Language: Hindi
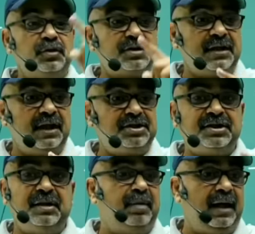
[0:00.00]
जो संघर्ष
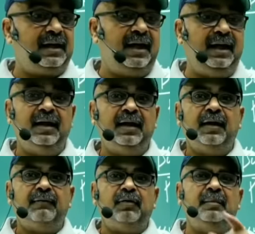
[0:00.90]
से भाग रहा है
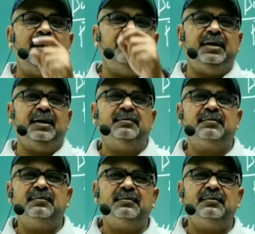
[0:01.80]
वो आम आदमी है